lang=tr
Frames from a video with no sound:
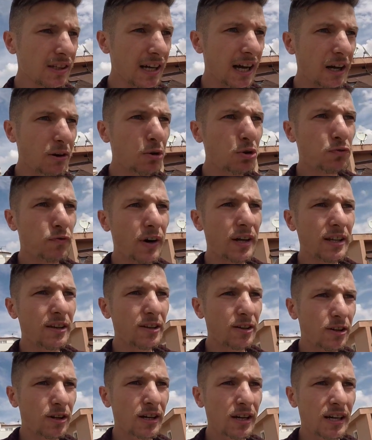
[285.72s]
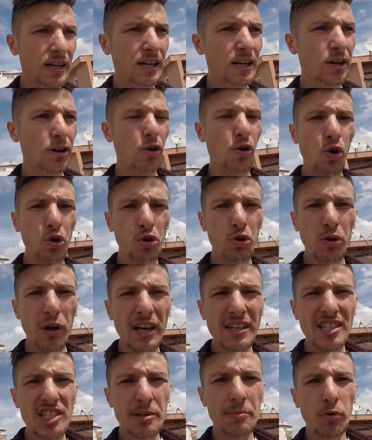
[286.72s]
Hani lütfen onun
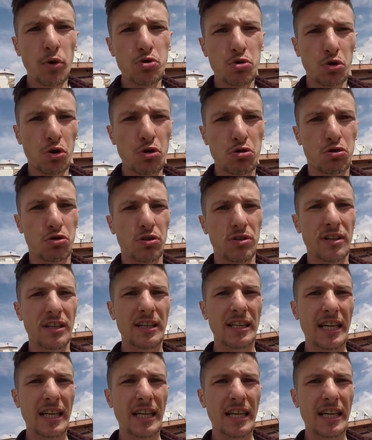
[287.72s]
az içinde huzuru olsun.